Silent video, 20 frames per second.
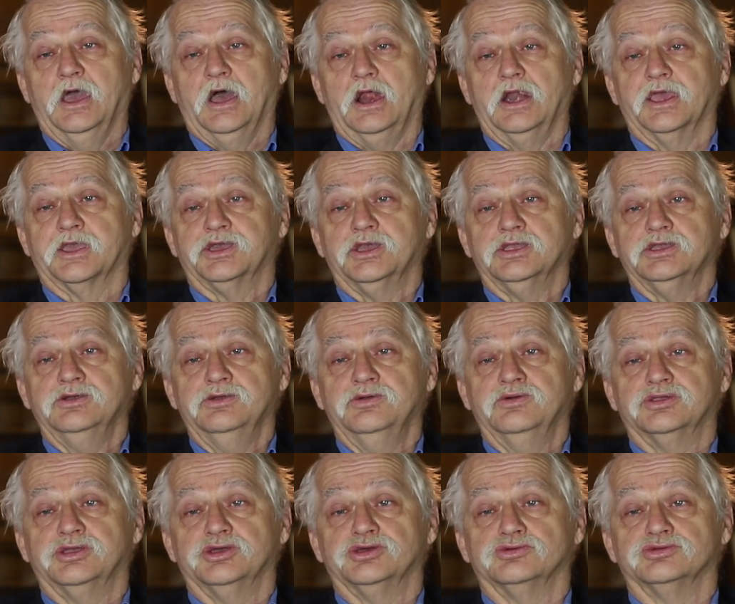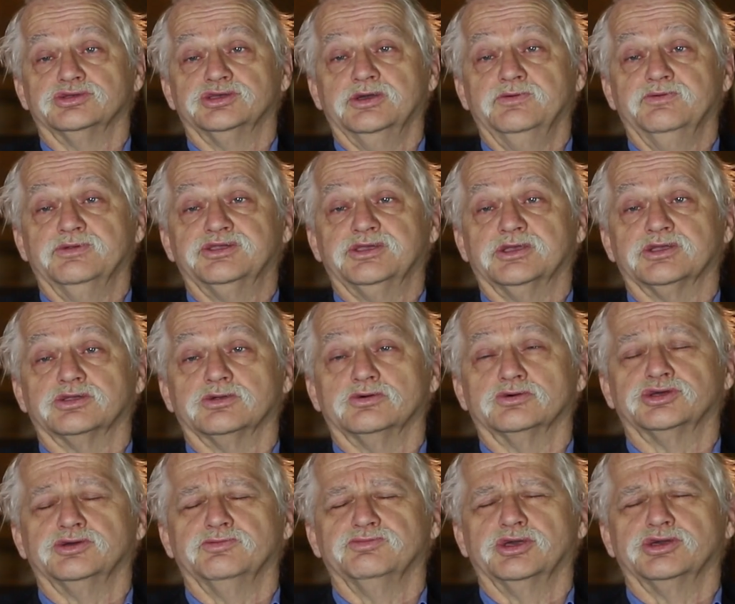Ale kiedy w
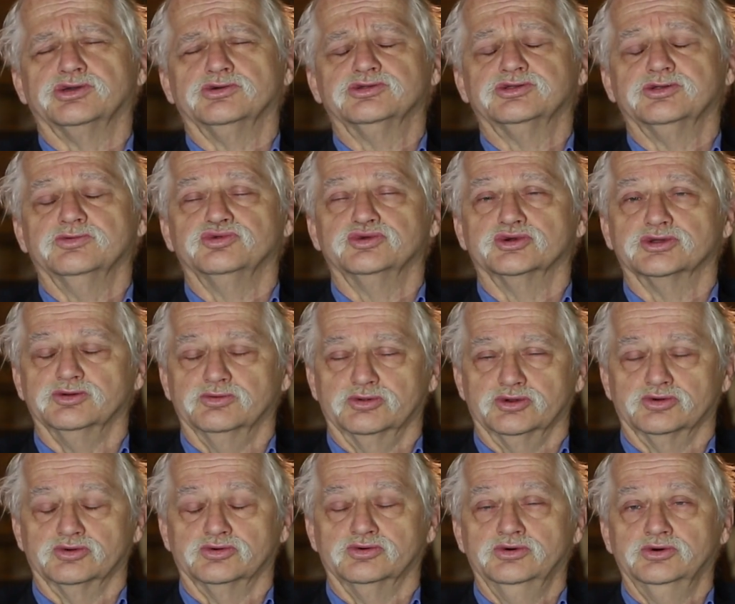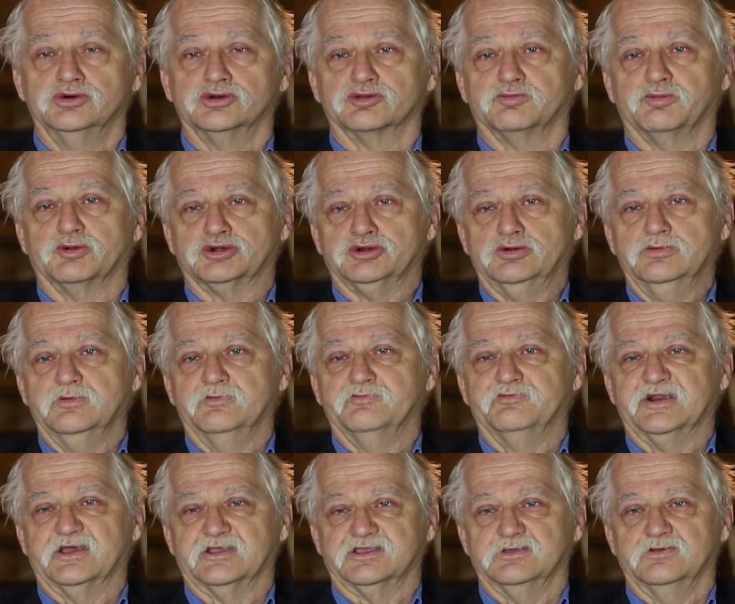1982 roku rozpocząłem
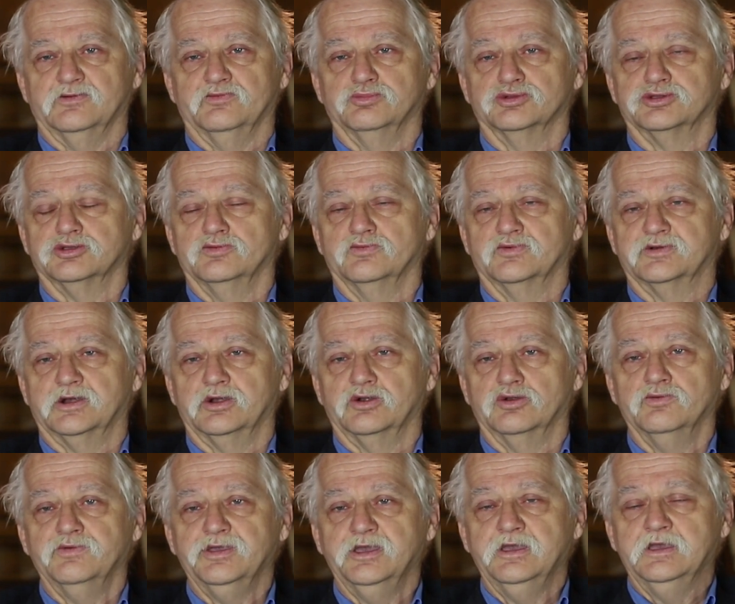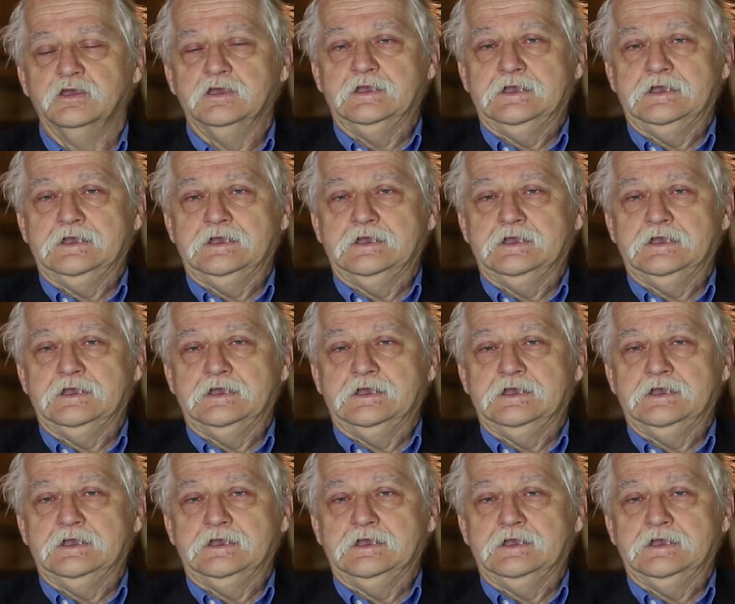pracę w Muzeum w Chrzanowie,